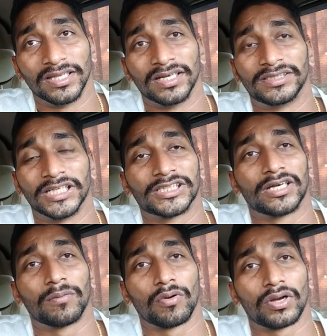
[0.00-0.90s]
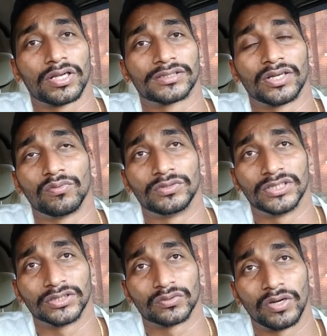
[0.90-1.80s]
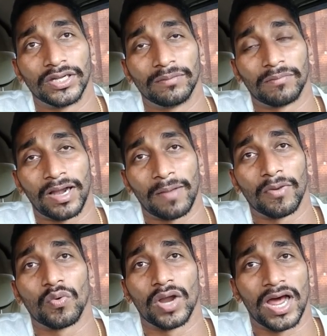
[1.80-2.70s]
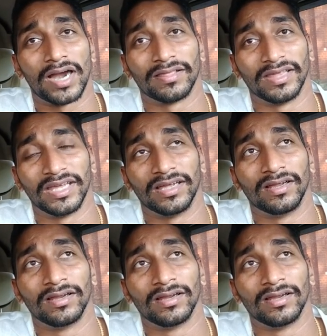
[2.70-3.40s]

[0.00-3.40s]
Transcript: నేను చేసేటప్పుడు ఒక్కసారి గుర్తు చేసుకోండి మన అమ్మ కూడా ఆడదే